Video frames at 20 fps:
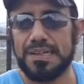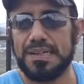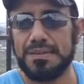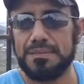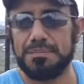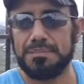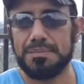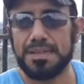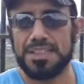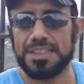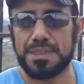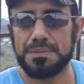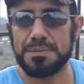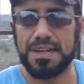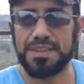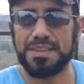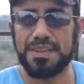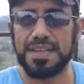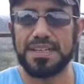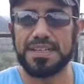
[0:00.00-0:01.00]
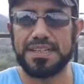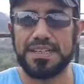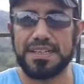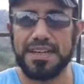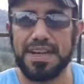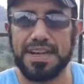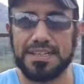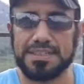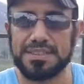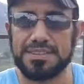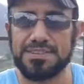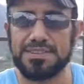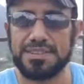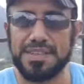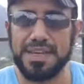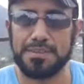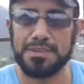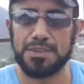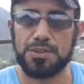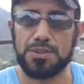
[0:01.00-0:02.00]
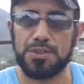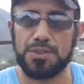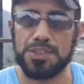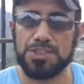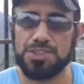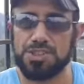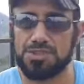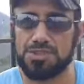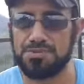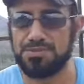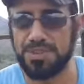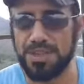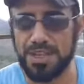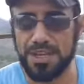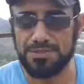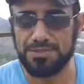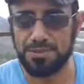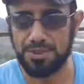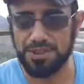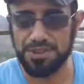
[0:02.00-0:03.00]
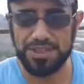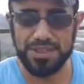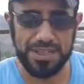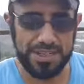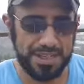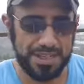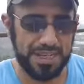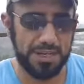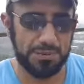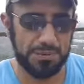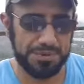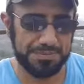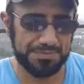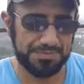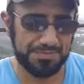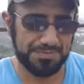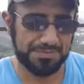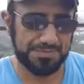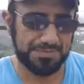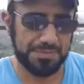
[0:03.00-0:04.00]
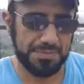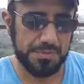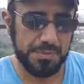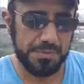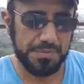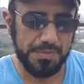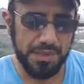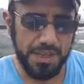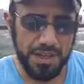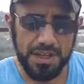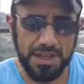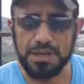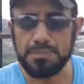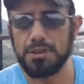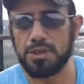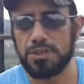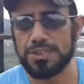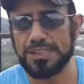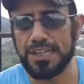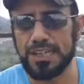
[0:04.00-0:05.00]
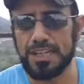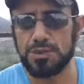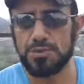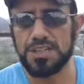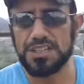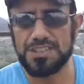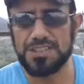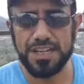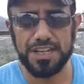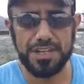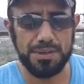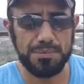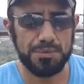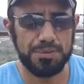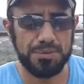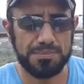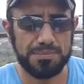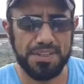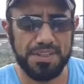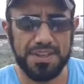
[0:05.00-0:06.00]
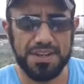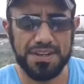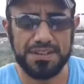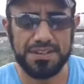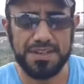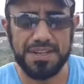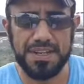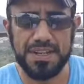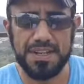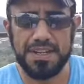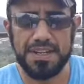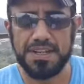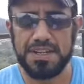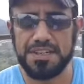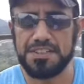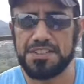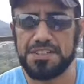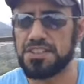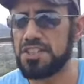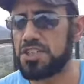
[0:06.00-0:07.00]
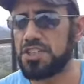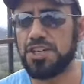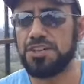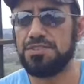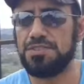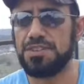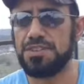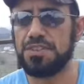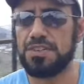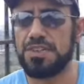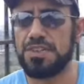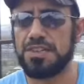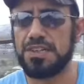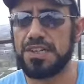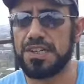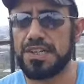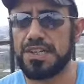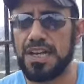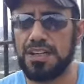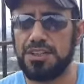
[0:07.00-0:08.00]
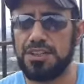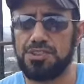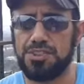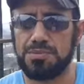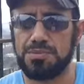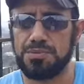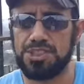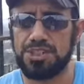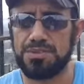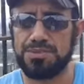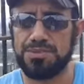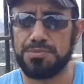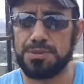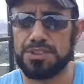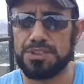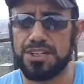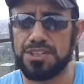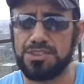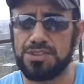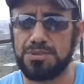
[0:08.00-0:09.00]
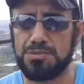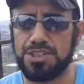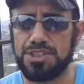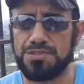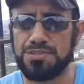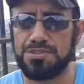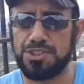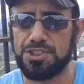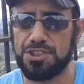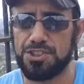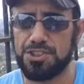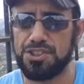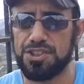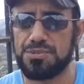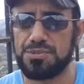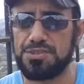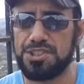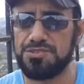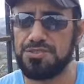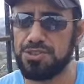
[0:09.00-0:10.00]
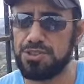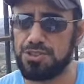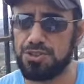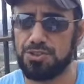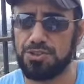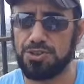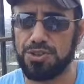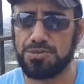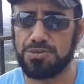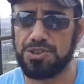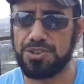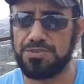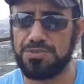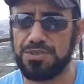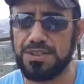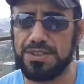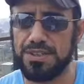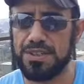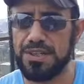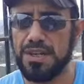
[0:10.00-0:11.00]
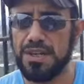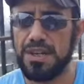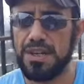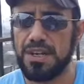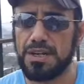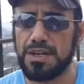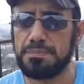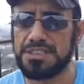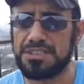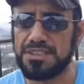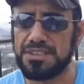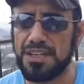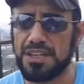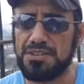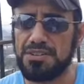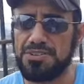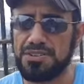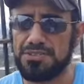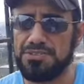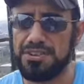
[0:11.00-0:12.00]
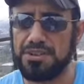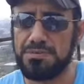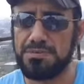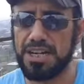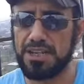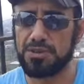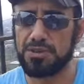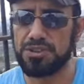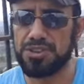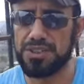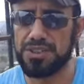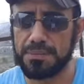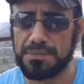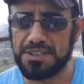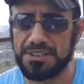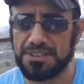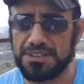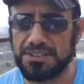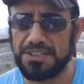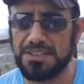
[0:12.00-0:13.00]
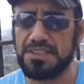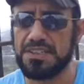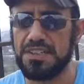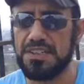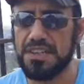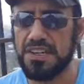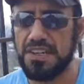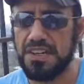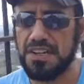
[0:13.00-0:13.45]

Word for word: ما شابه ذلك العاطفة دائما يكون الجسم فيها في وضع قلوي المأكولات القلوية زي الليمون مثلا اللي شيء فيه آه، كالسيوم شيء فيه بوتاسيوم شيء فيه سيزيوم شيء فيه صوديوم شيء فيه البطيخ الفلفل المانجو التمر التين